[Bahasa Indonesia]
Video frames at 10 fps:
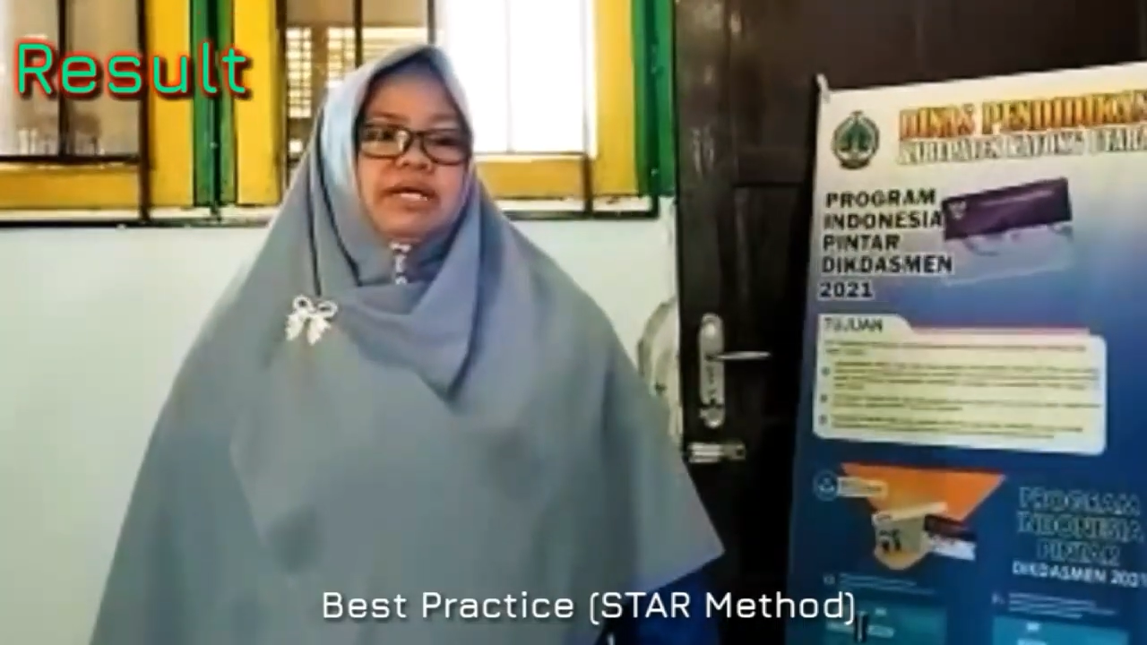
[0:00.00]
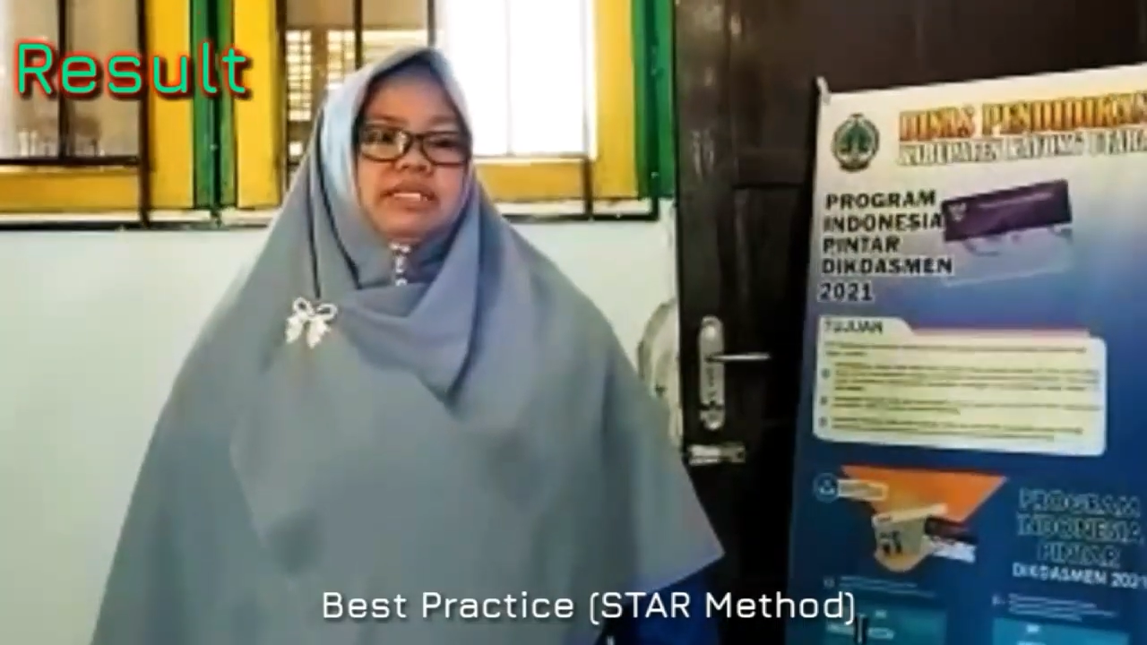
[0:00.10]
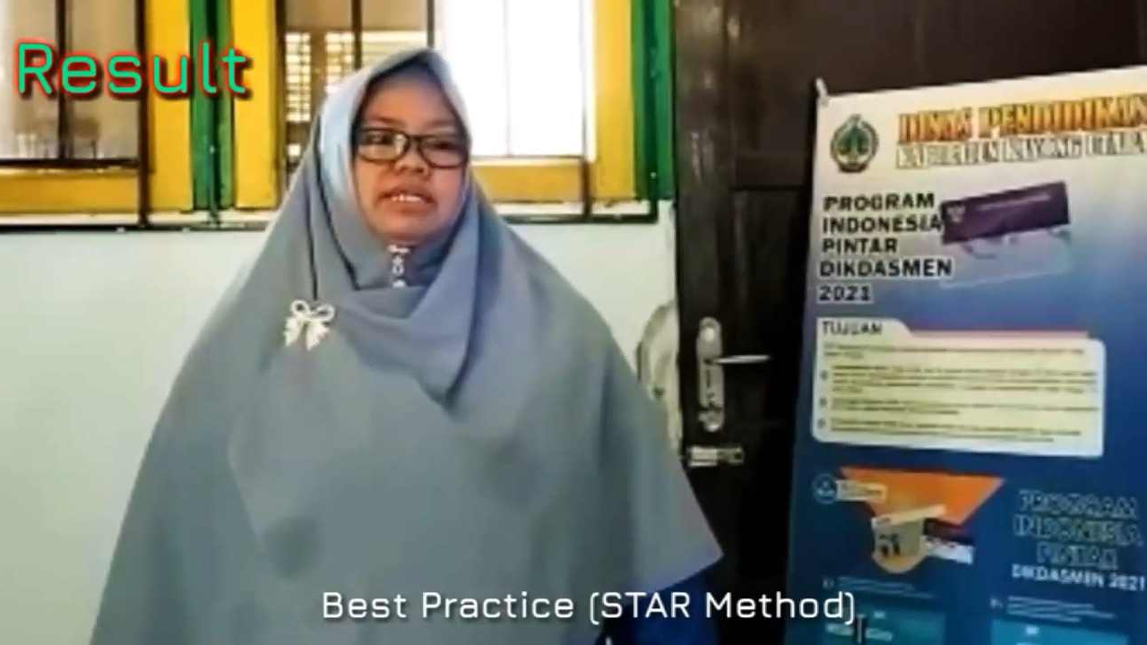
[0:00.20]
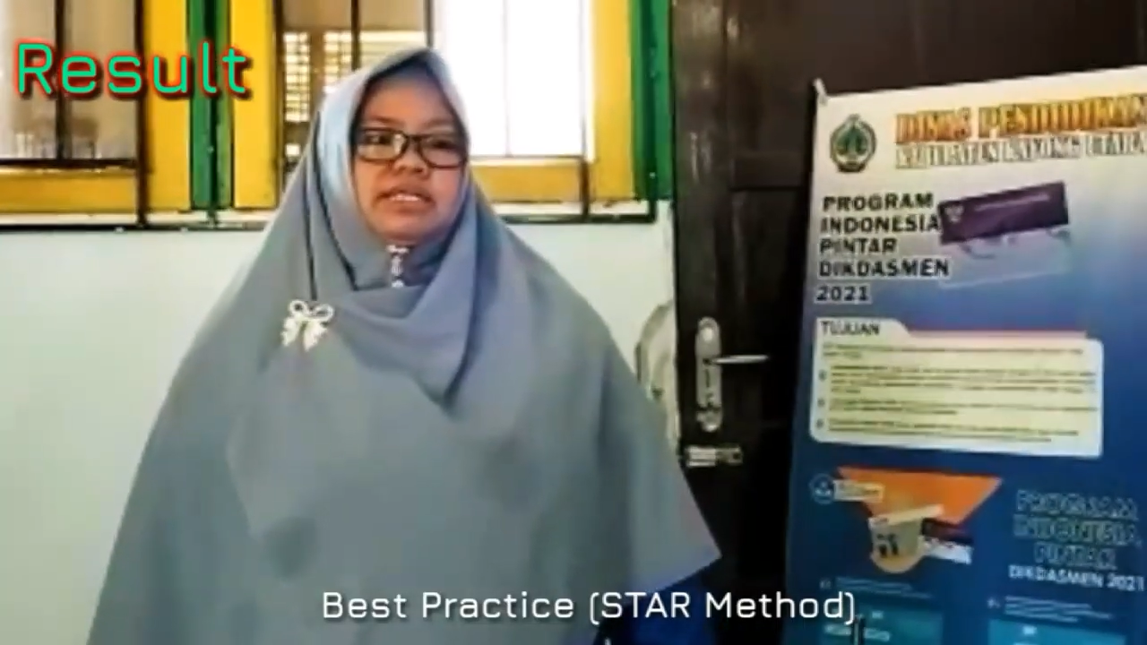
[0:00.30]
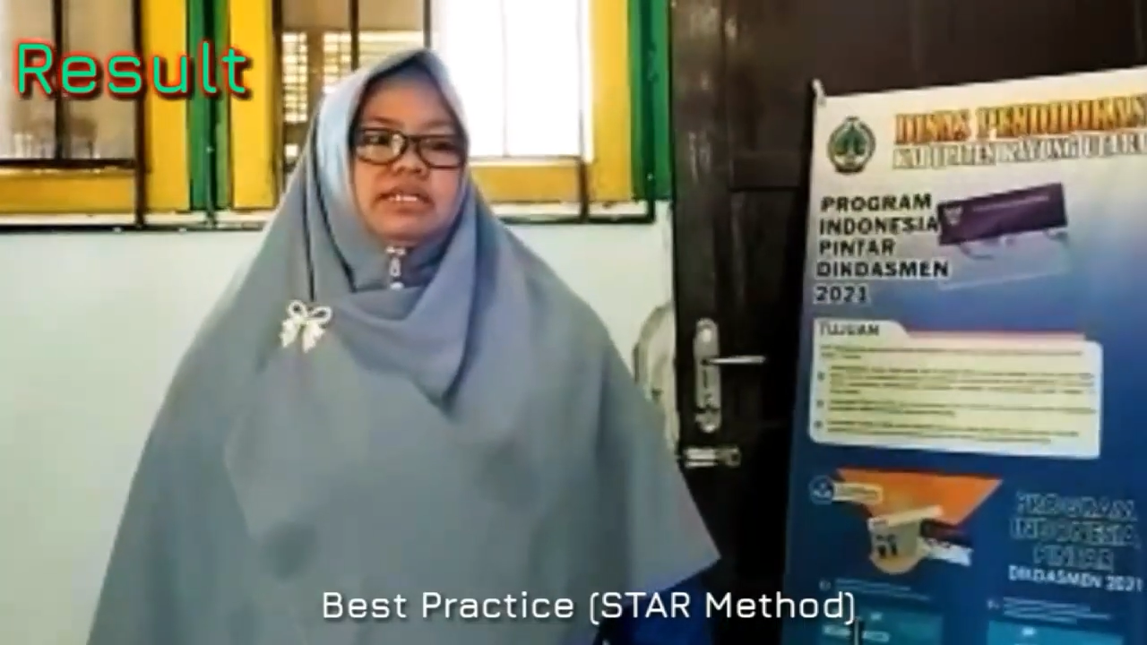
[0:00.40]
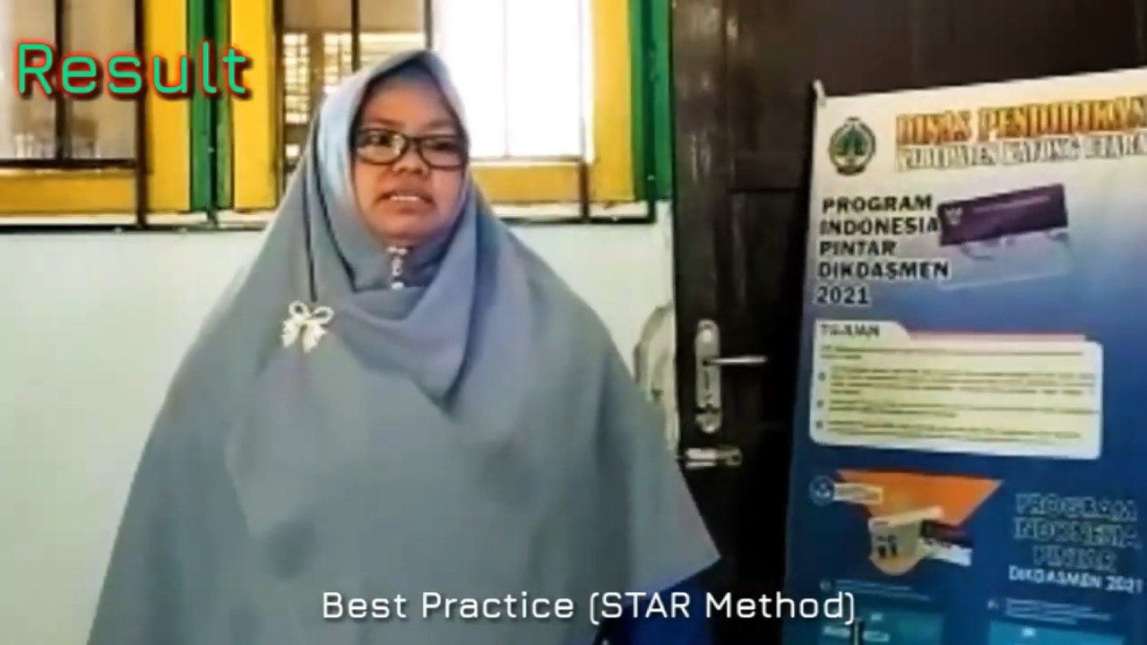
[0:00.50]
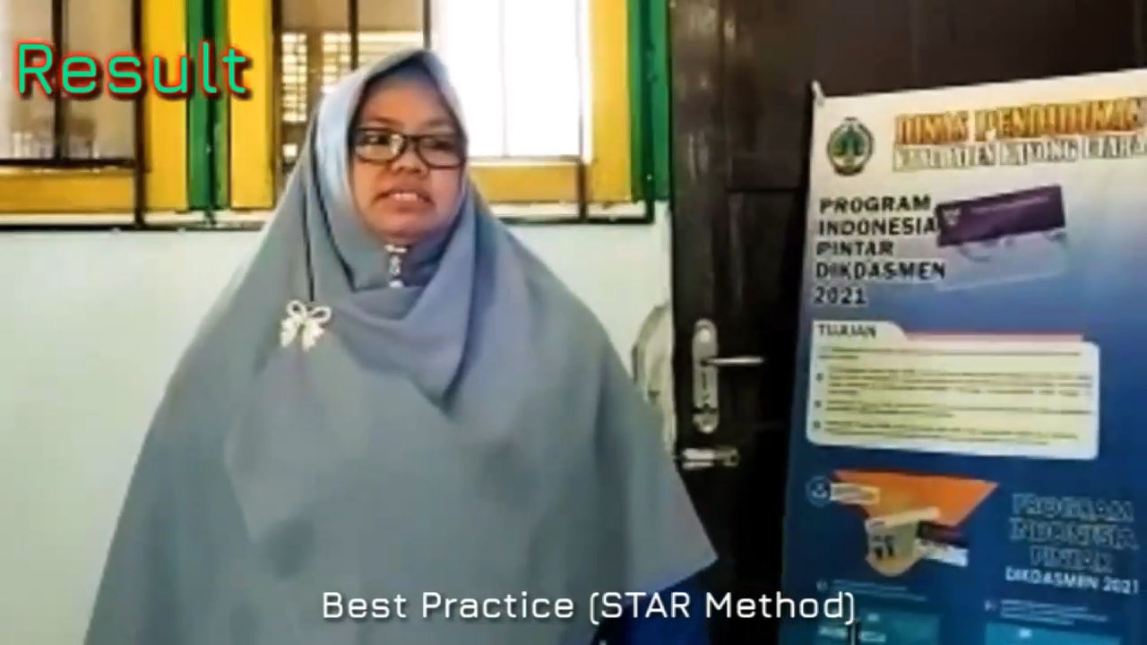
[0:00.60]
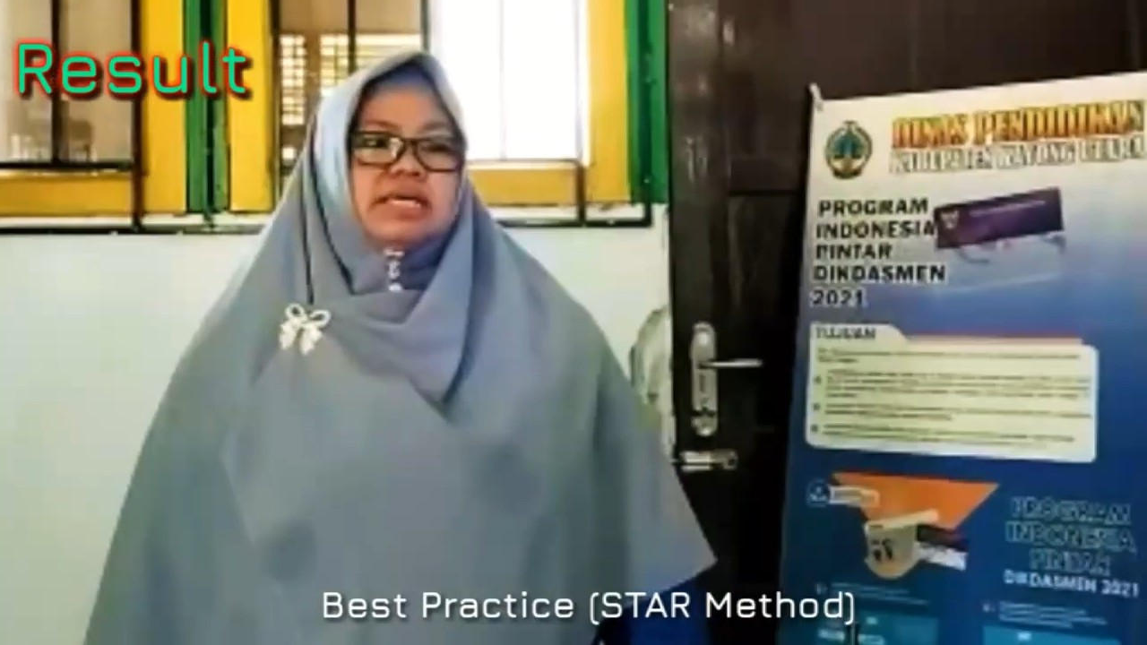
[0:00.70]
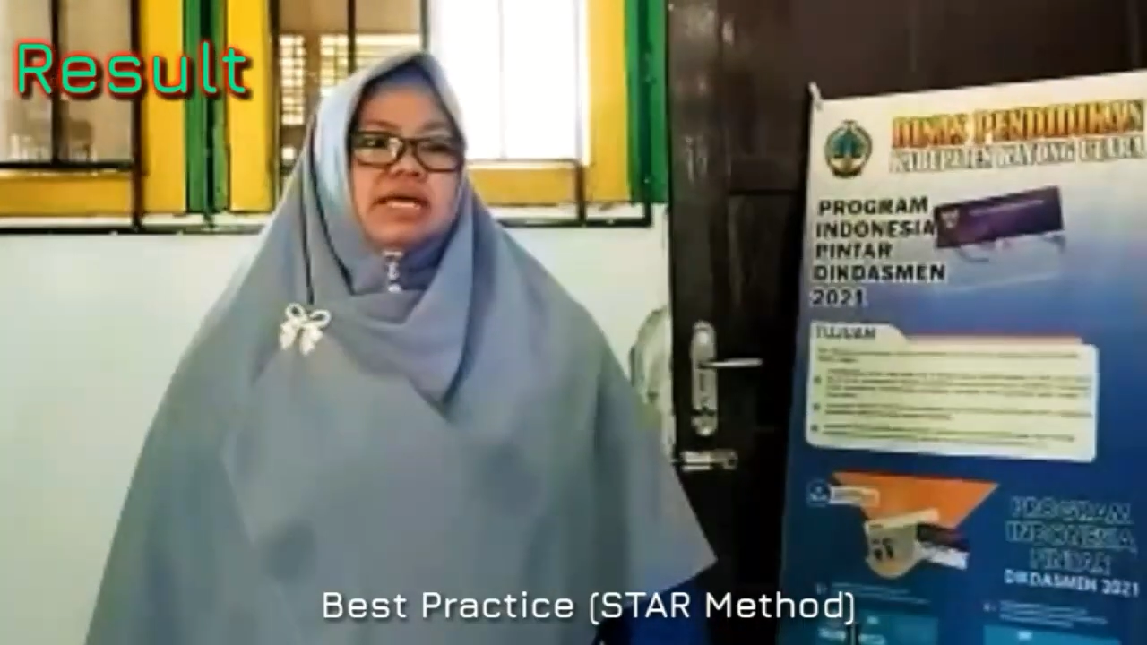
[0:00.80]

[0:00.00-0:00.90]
belajar ini,